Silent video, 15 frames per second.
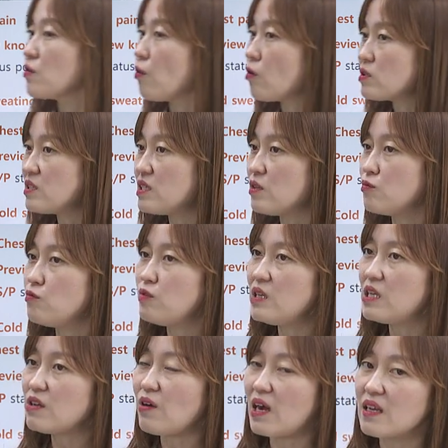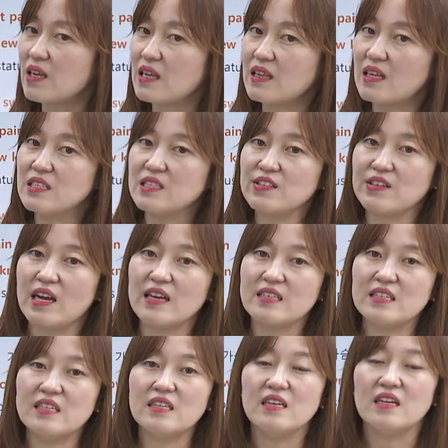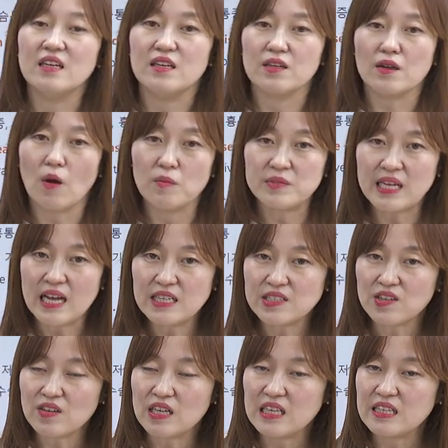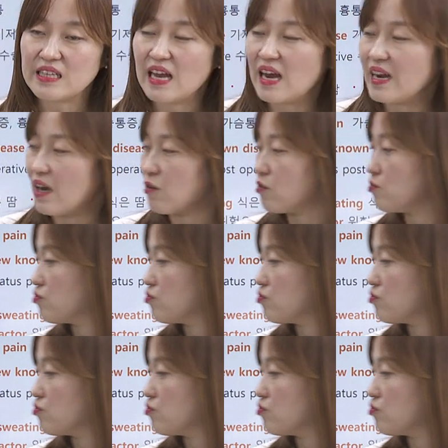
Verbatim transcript: 혹시 위 관계된 질환을 검사한 적이 있냐라고